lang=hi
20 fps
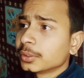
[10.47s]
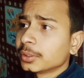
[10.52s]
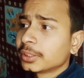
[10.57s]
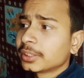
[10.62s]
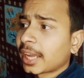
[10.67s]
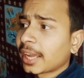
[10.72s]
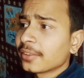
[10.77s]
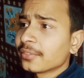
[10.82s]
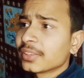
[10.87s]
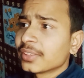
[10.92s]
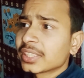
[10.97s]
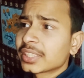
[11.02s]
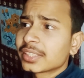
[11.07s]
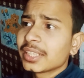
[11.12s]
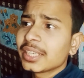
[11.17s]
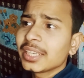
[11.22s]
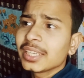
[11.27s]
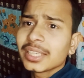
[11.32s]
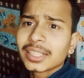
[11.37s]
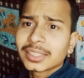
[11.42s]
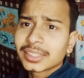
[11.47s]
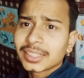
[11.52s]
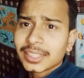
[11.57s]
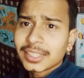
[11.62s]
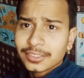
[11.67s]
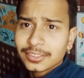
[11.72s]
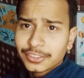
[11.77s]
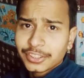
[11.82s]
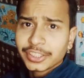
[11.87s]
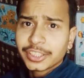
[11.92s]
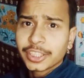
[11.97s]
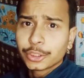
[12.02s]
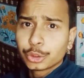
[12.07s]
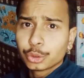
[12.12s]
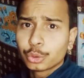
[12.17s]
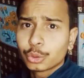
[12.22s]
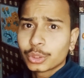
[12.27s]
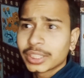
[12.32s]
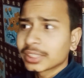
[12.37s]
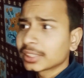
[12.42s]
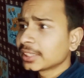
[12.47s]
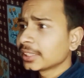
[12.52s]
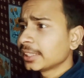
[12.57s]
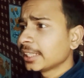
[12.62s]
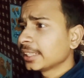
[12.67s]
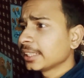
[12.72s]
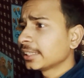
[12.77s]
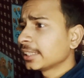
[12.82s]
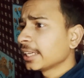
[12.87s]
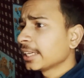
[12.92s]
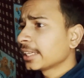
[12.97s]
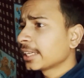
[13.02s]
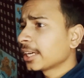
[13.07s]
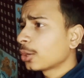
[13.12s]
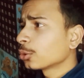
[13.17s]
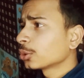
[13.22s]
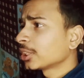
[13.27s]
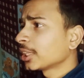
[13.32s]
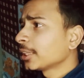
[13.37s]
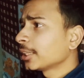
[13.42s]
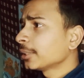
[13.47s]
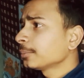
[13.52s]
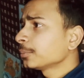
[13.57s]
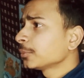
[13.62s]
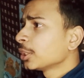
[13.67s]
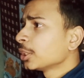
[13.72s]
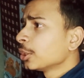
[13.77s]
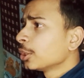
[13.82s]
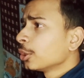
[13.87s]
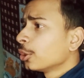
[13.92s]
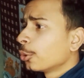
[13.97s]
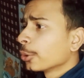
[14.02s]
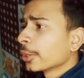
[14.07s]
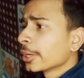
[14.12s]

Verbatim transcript: टाइम वेस्ट नहीं करते हैं सीधा शुरू करते हैं देखते हैं क्या होता है ओके okay,